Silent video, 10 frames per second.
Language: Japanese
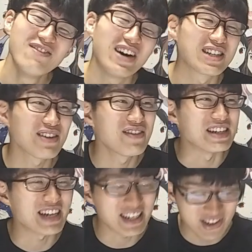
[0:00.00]
まあ、そういう意味
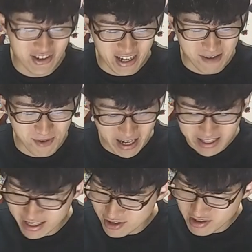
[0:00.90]
で最終回を迎え
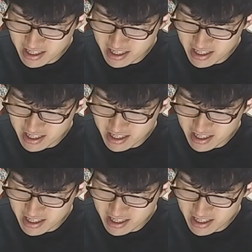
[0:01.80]
た週で